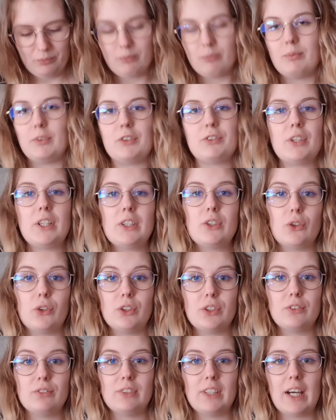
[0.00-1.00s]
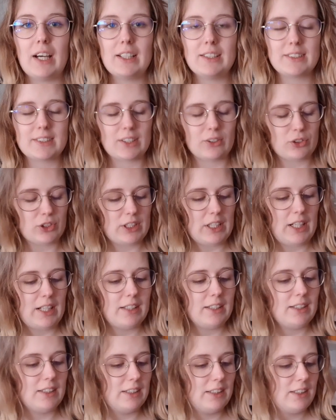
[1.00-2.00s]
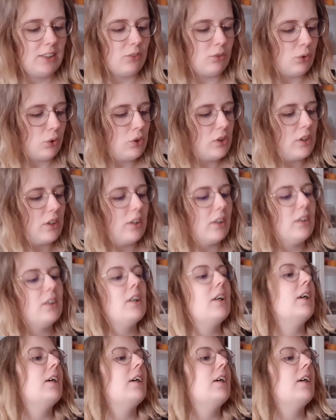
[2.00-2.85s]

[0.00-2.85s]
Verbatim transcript: Mir fällt heute wieder alles aus der Hand, nicht wundern.